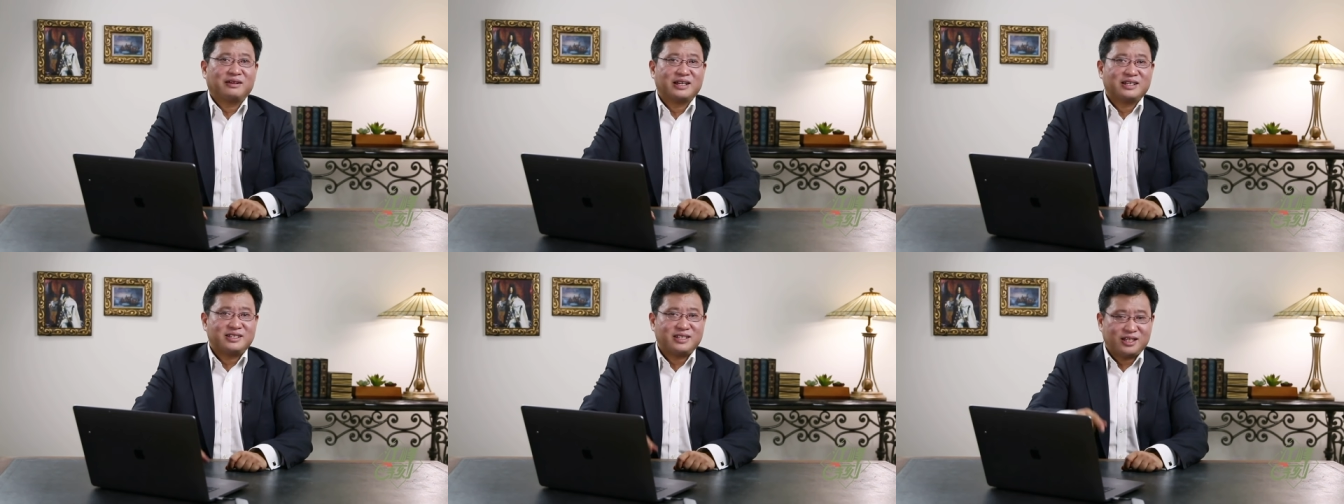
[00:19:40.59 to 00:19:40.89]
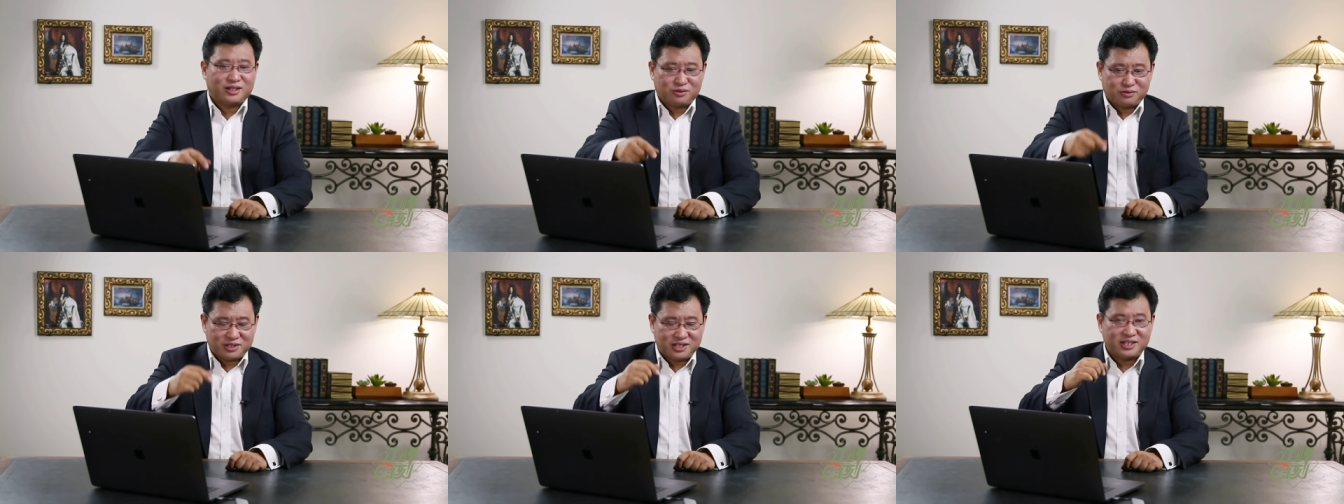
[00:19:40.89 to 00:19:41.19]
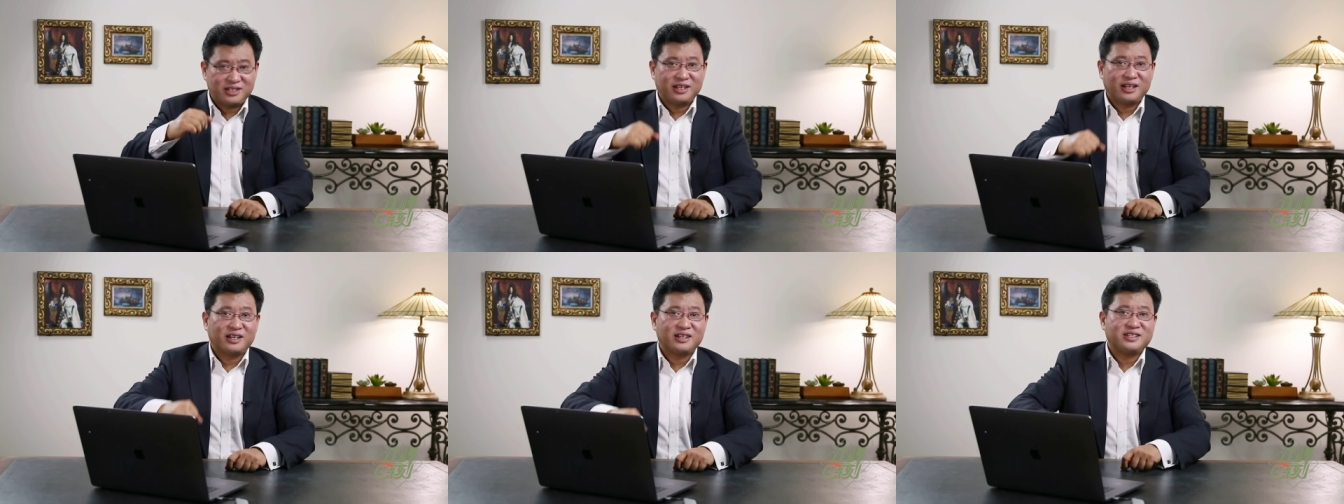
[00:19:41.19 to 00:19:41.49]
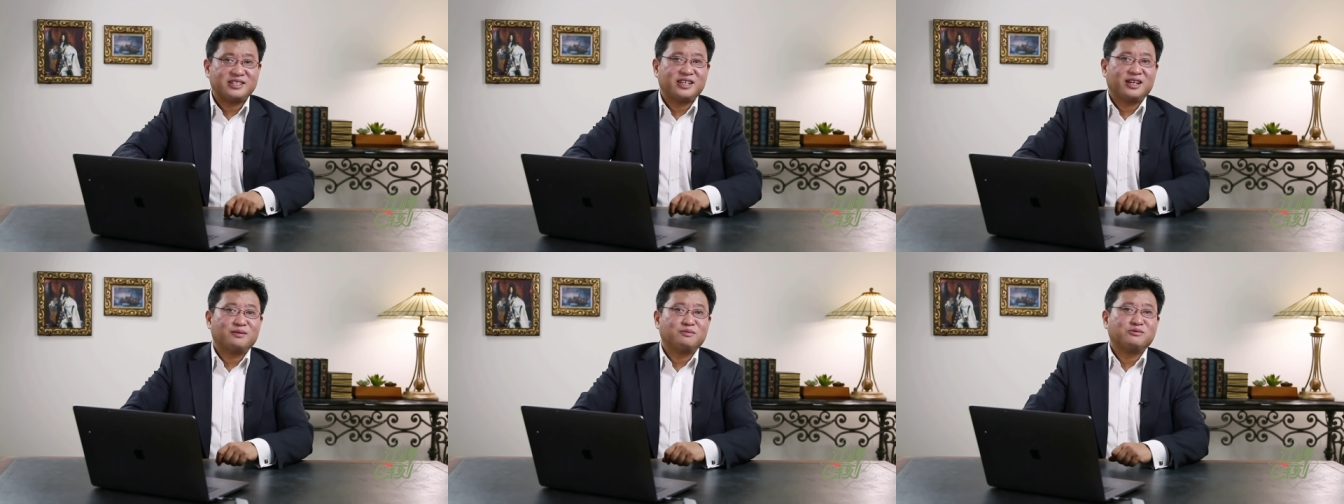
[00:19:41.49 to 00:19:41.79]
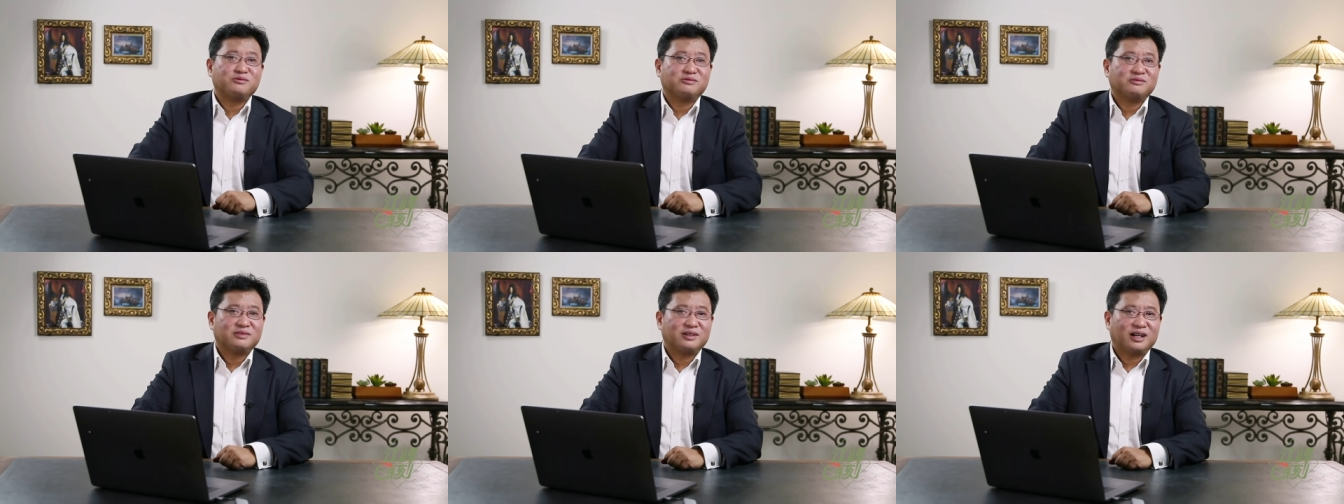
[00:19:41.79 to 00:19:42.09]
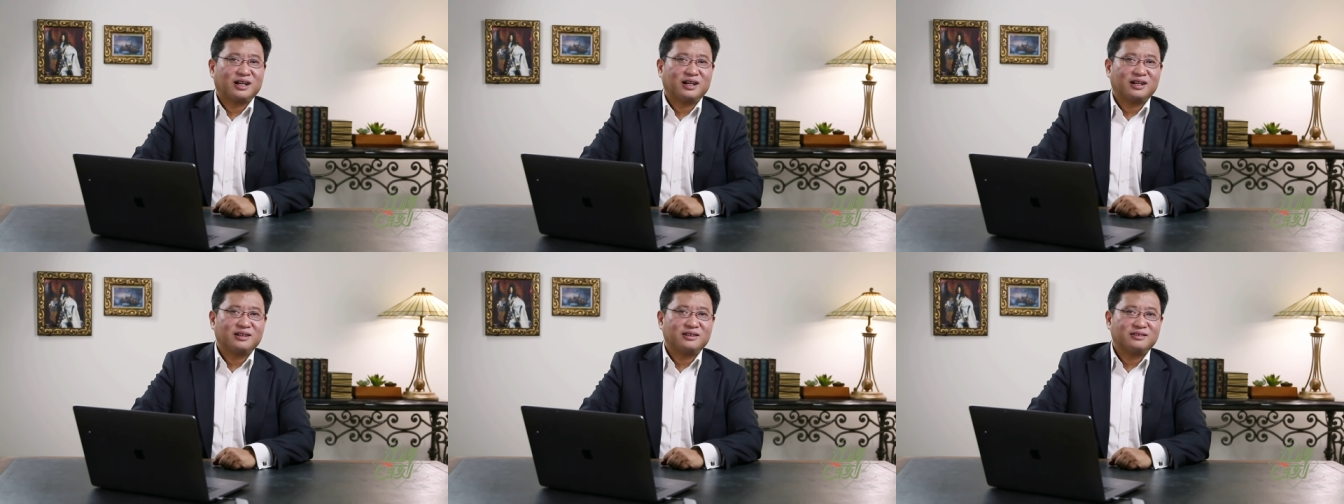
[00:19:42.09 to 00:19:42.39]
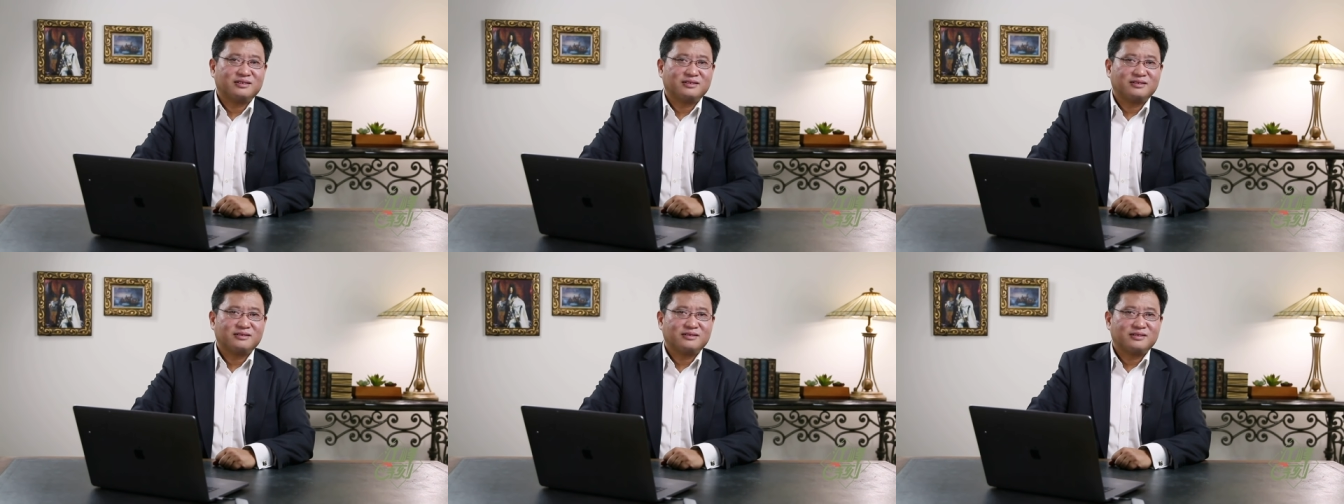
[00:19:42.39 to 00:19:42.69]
来结束今天的节目啊，